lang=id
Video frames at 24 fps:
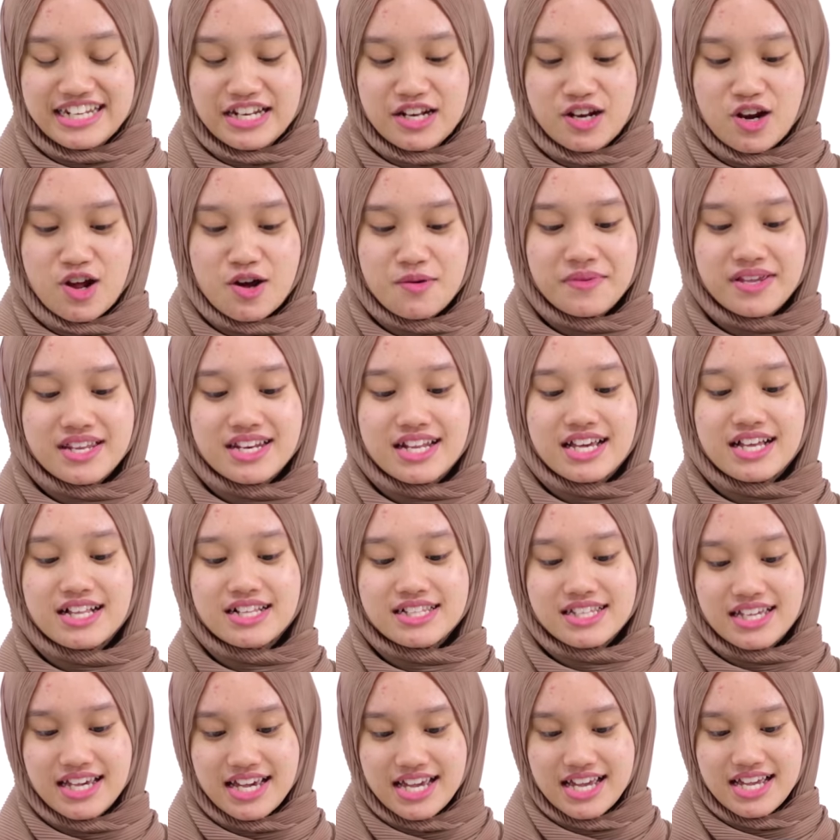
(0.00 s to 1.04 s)

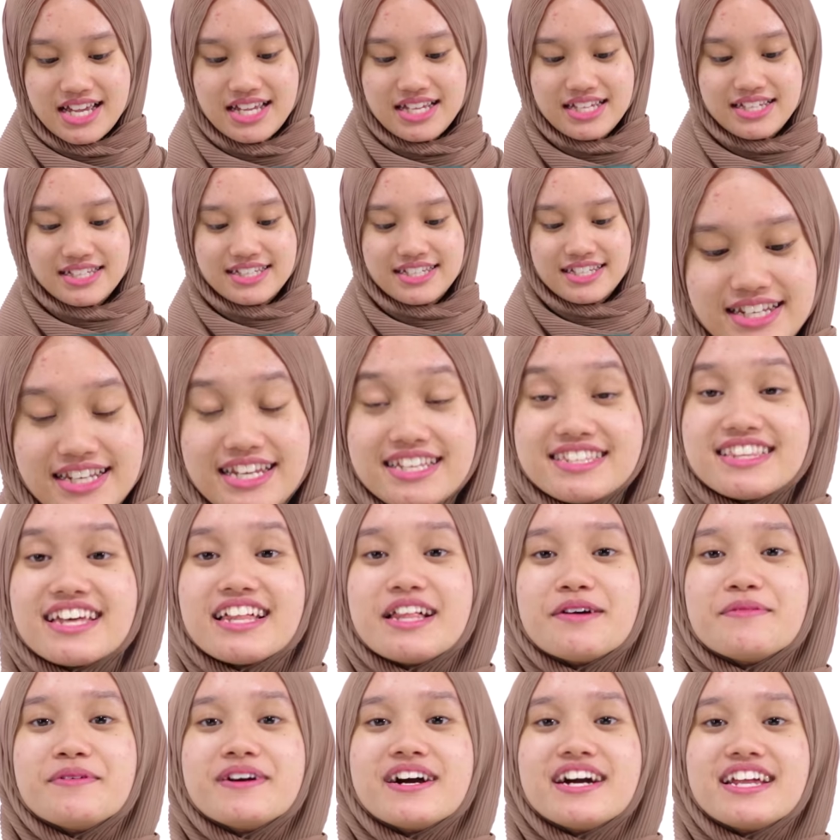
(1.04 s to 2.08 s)
Nominalnya
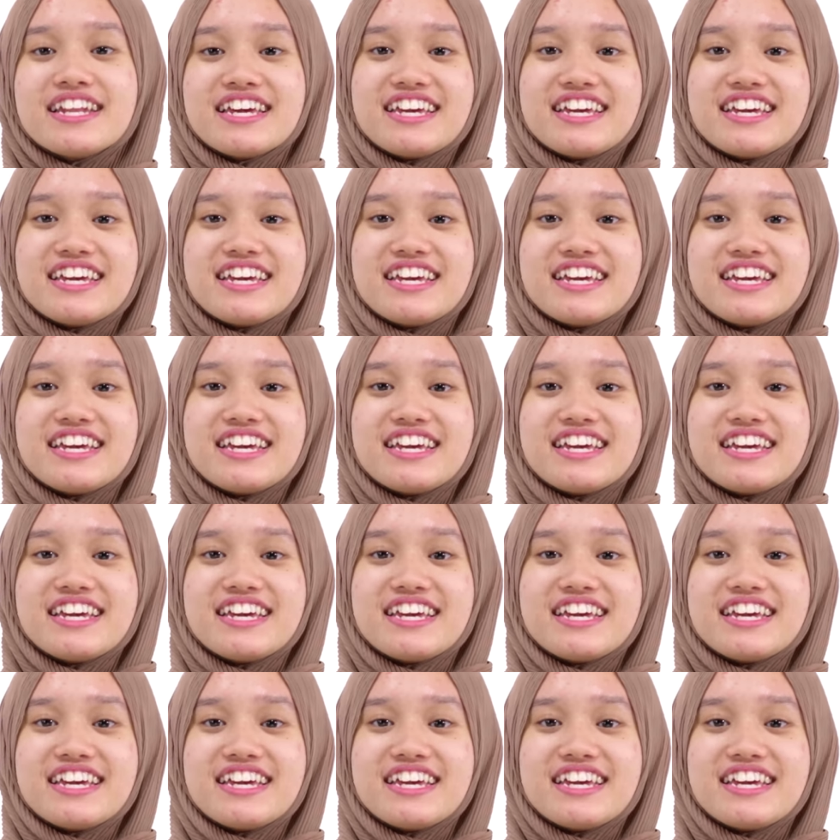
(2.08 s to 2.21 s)
detail apa nggak